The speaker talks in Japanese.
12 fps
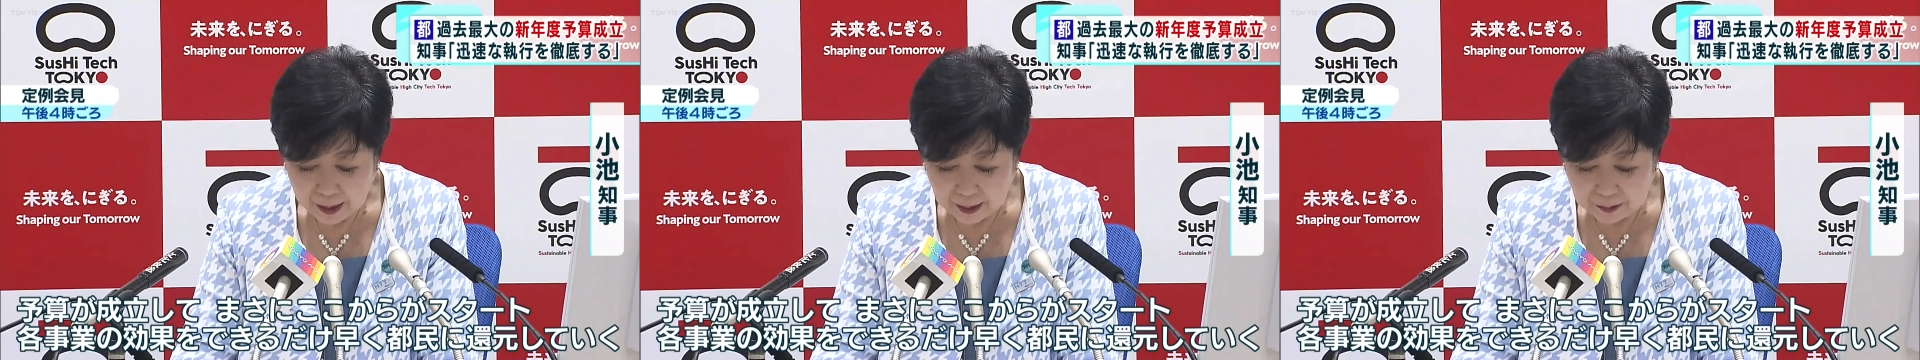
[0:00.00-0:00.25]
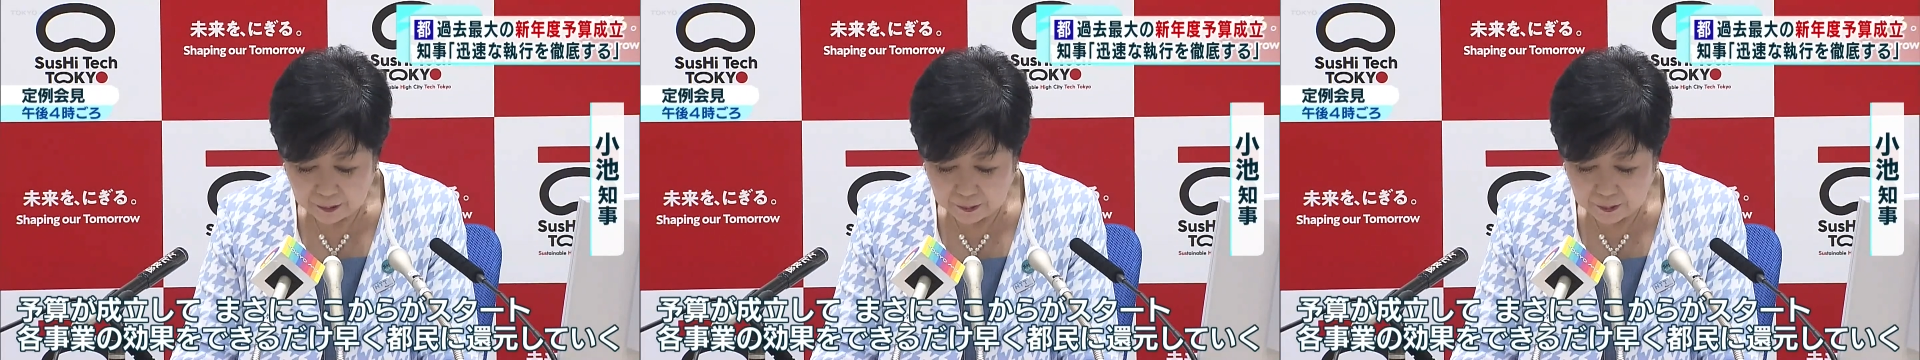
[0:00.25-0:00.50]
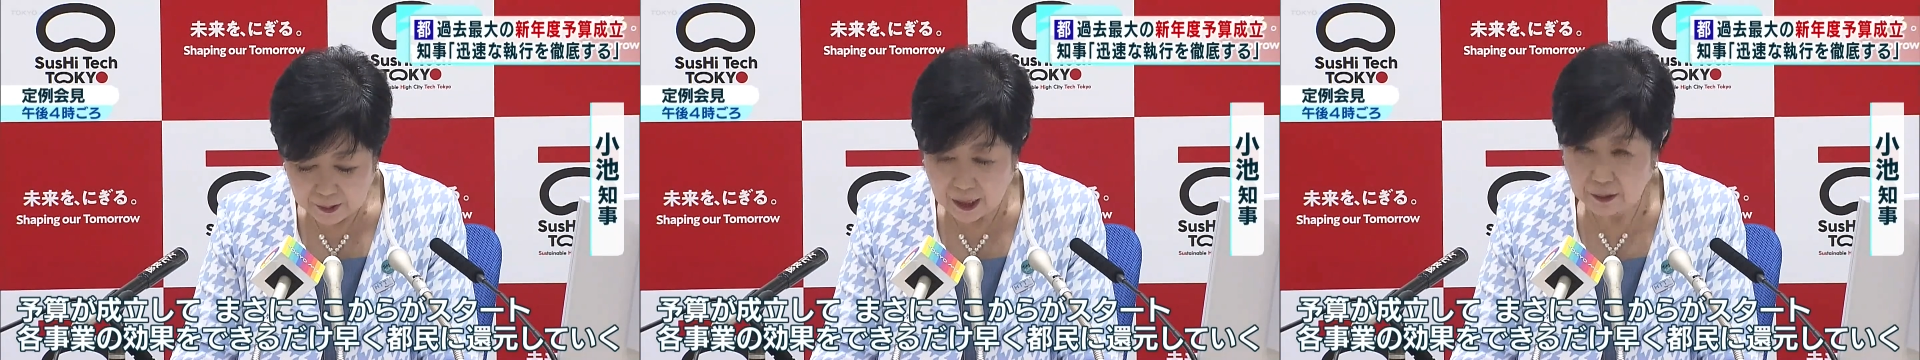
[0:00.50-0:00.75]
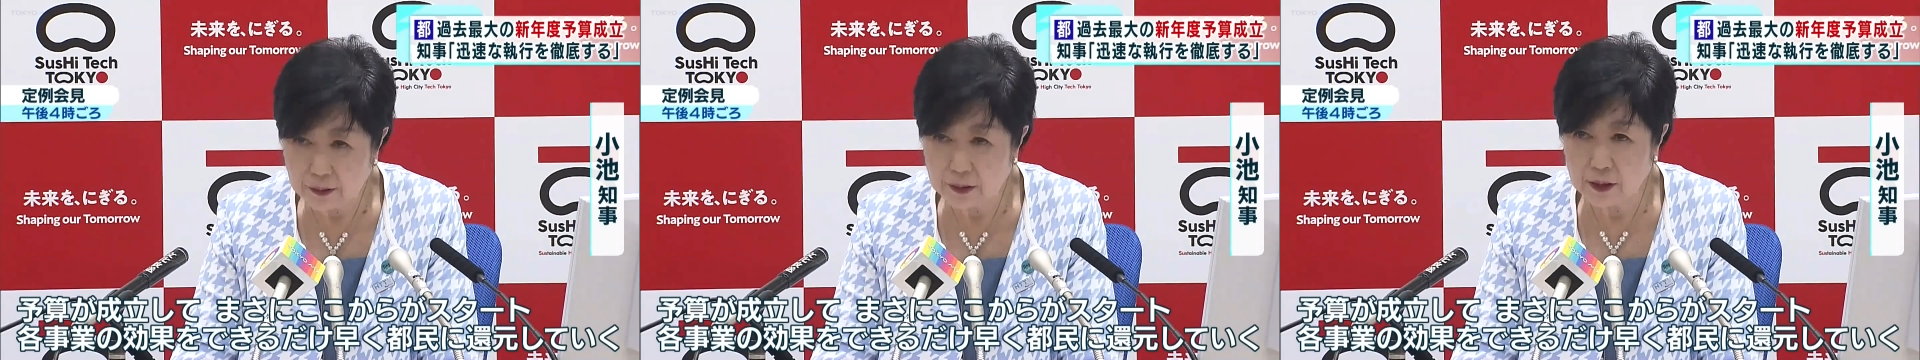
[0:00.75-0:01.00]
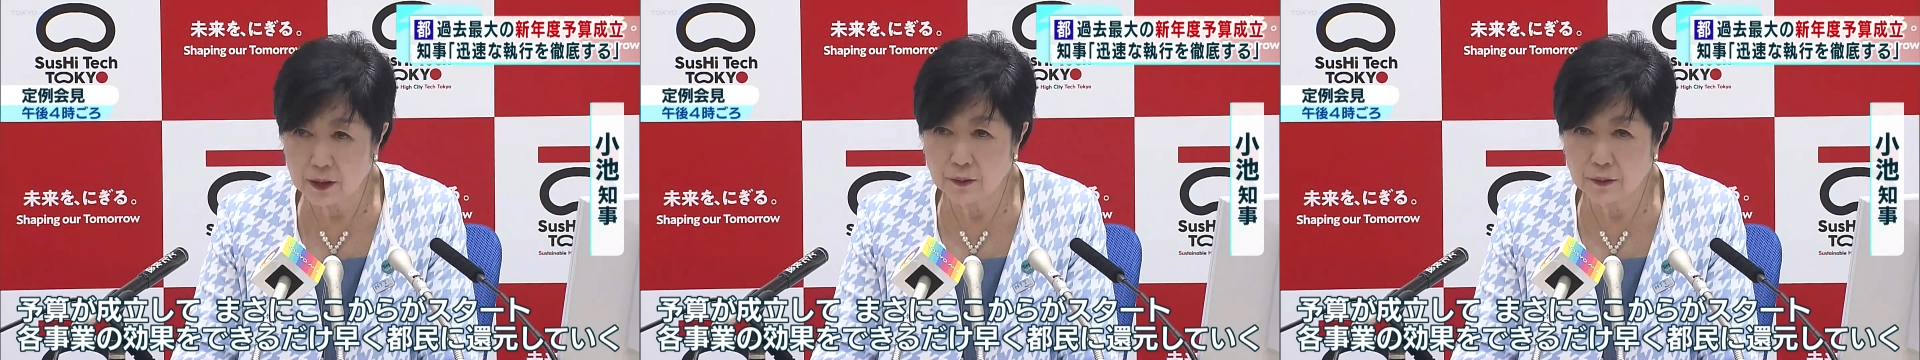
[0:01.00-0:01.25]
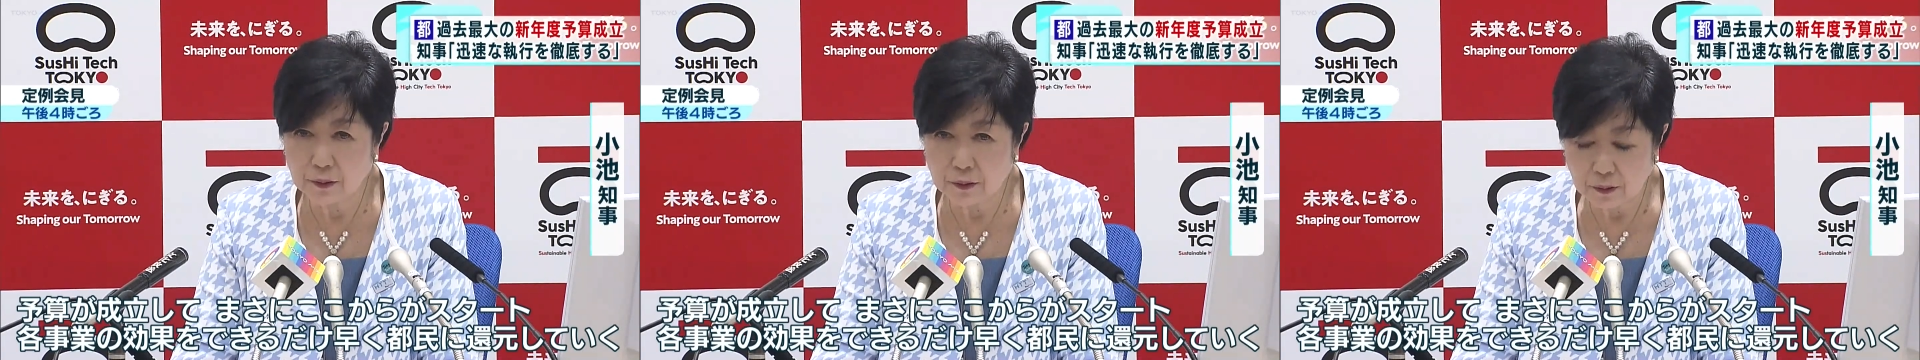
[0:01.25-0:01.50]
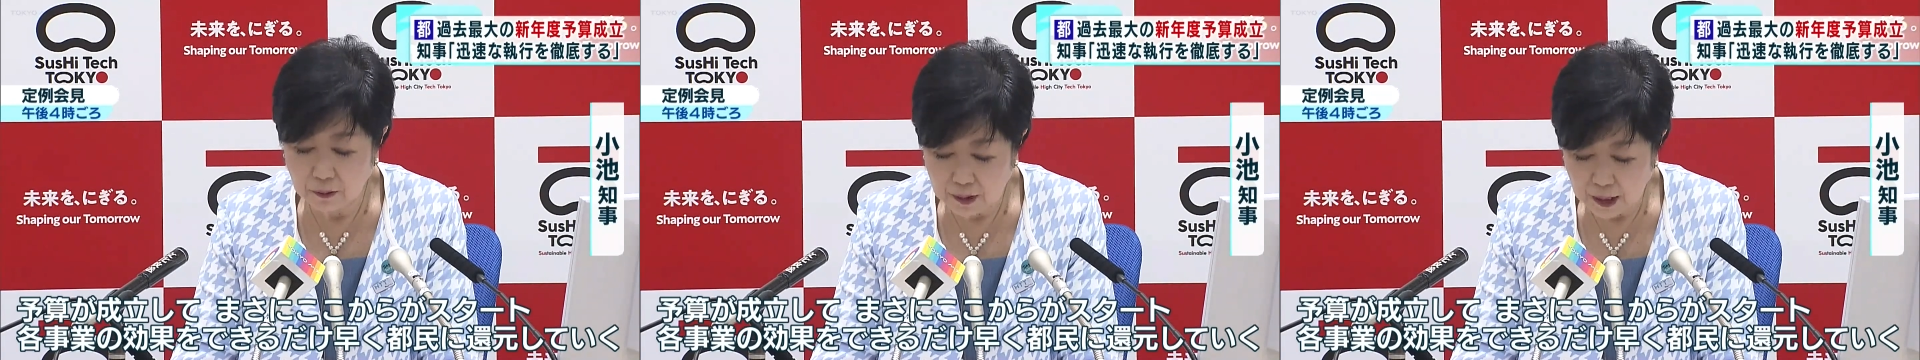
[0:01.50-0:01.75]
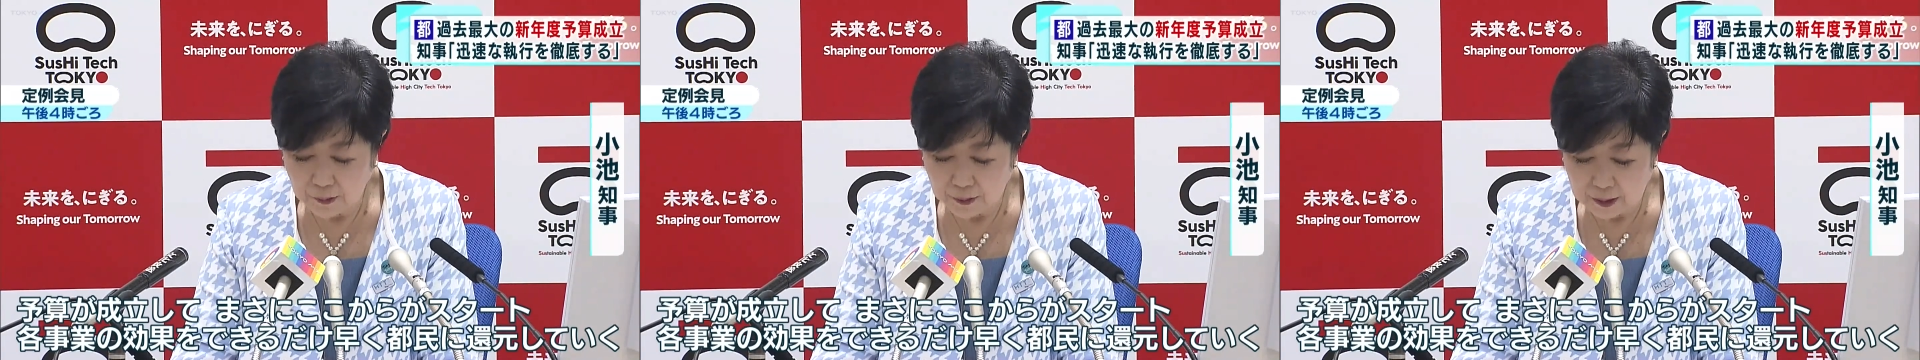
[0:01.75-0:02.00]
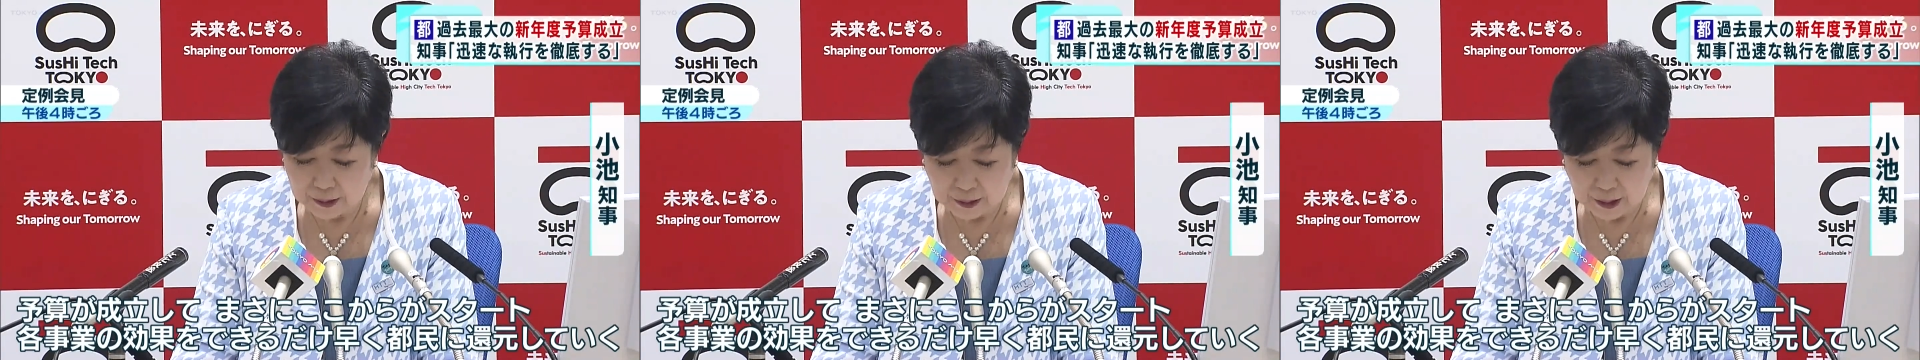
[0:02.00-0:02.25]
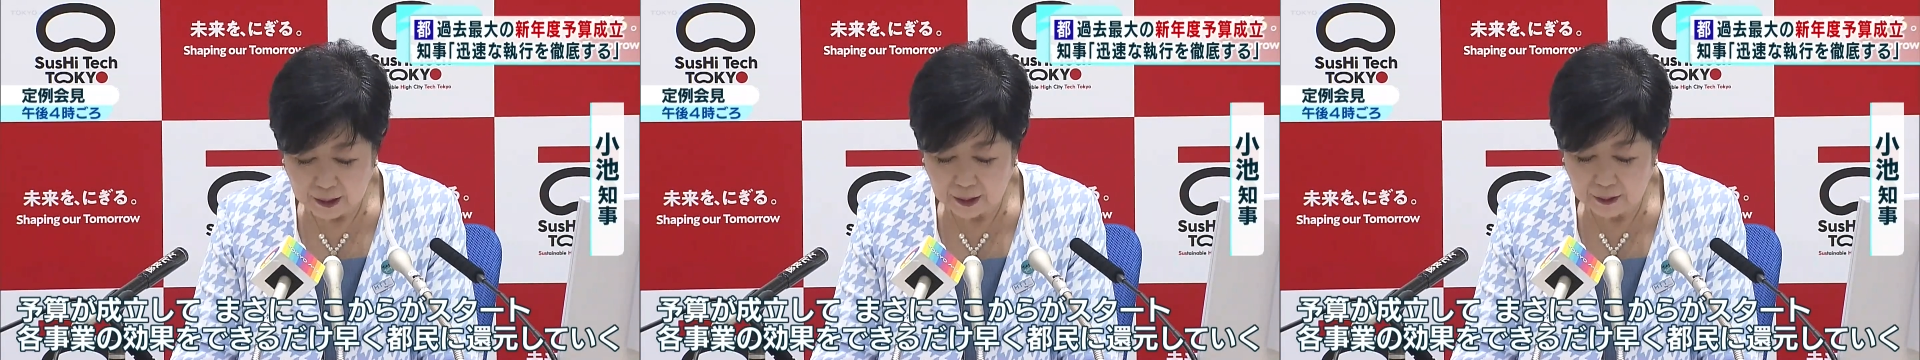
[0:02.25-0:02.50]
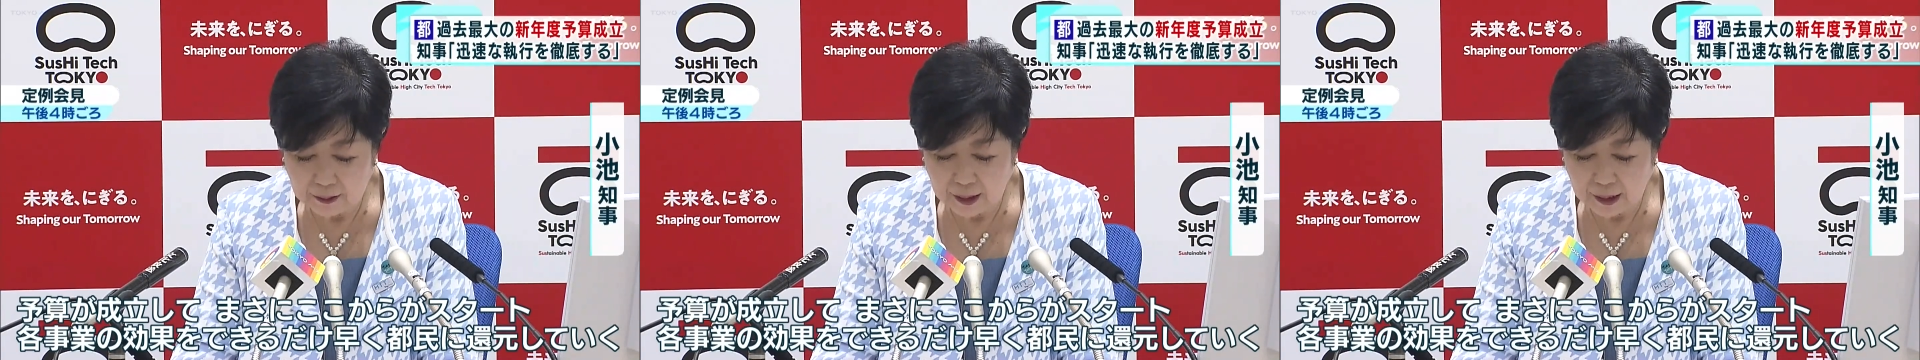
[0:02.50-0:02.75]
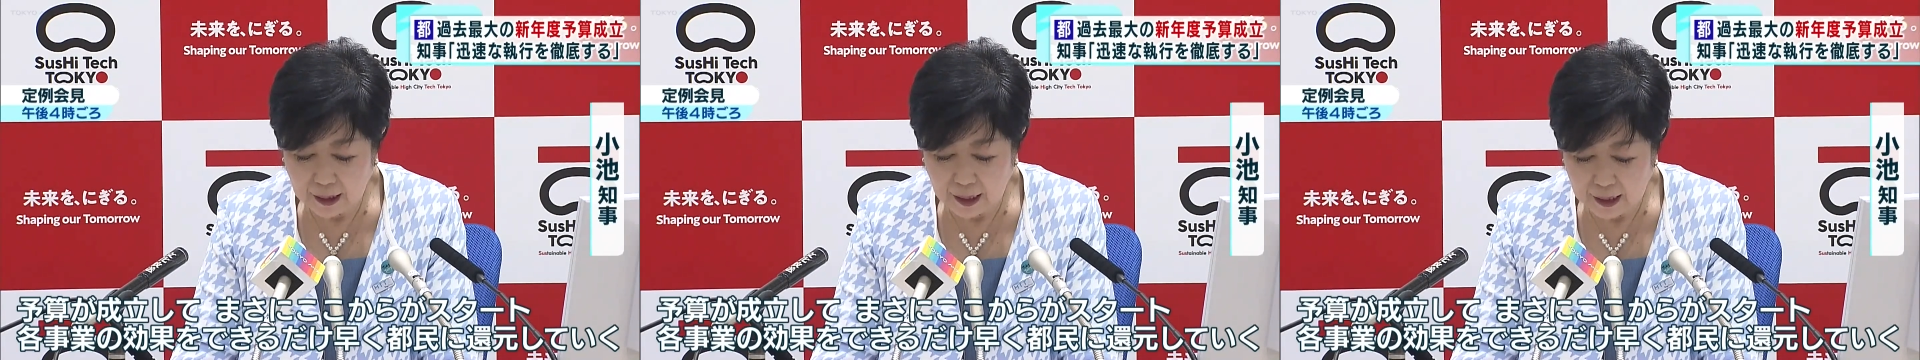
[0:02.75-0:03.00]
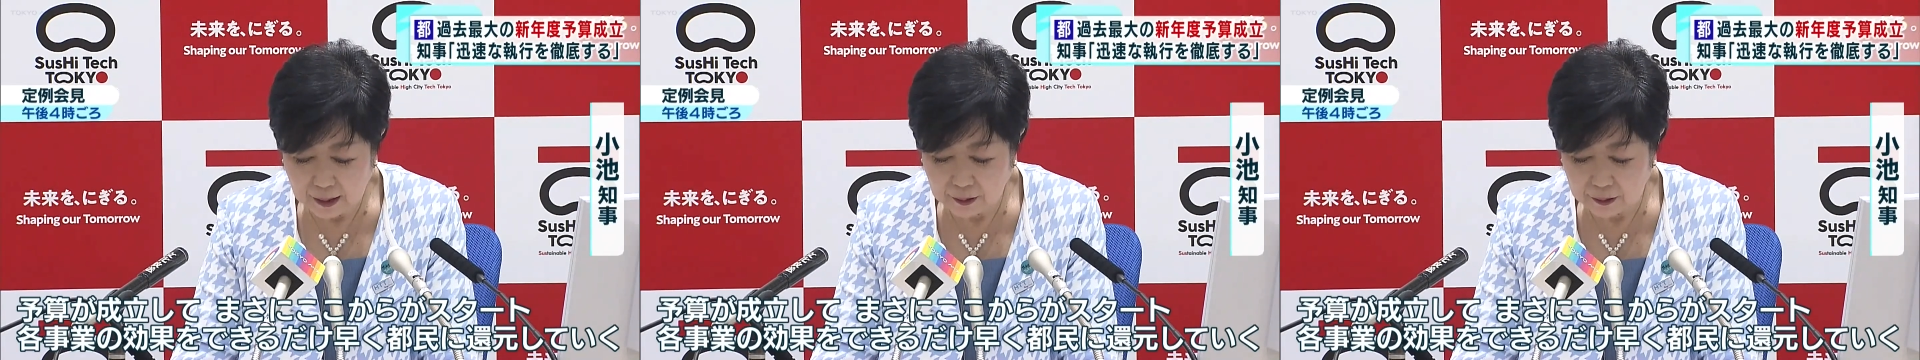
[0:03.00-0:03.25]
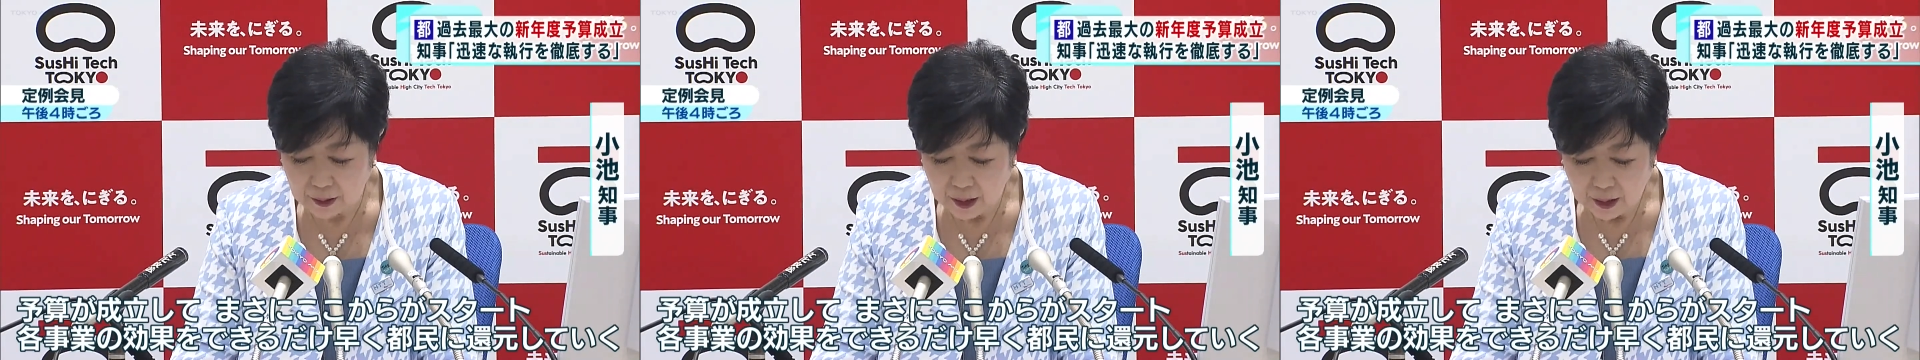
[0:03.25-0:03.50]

あの各事業の効果をですねできるだけ早く